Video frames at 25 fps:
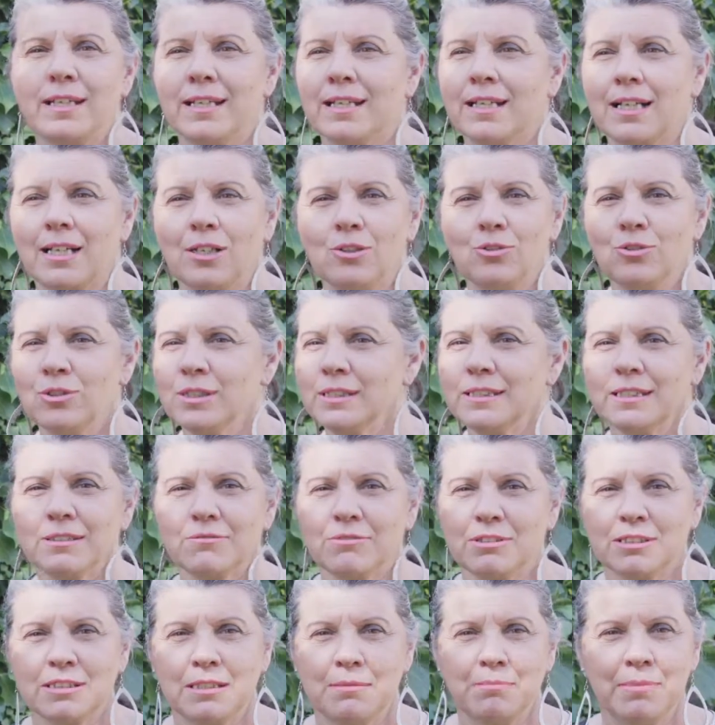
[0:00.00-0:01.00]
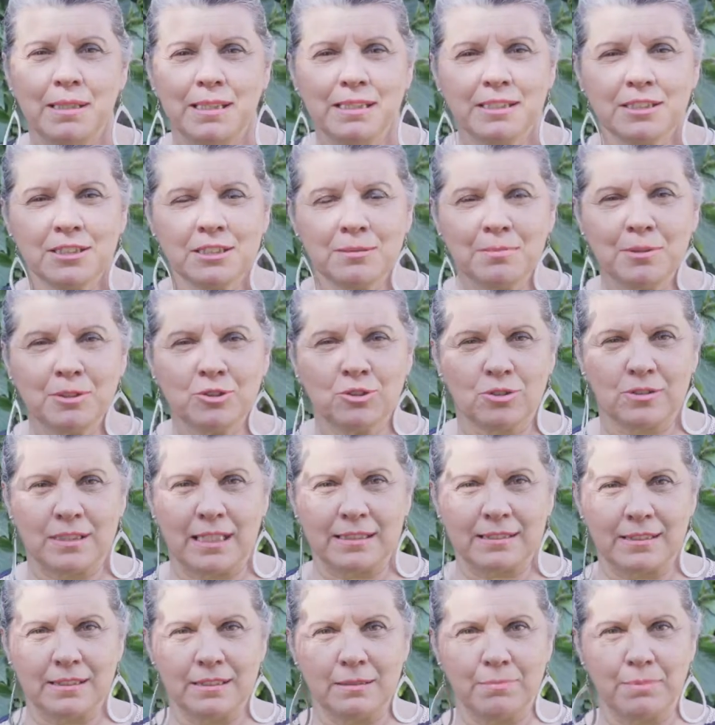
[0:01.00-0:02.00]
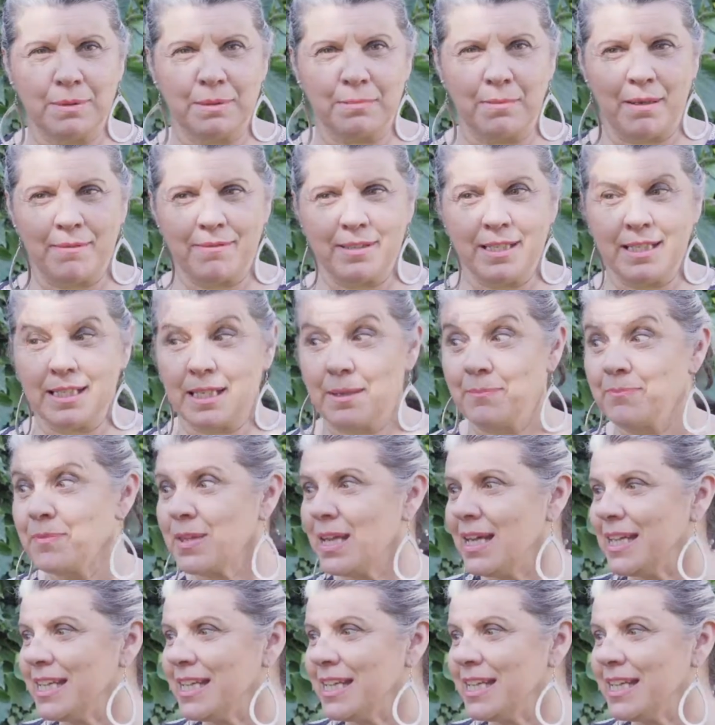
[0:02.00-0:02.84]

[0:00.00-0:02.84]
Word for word: e calore di queste bellissime giornate di primavera.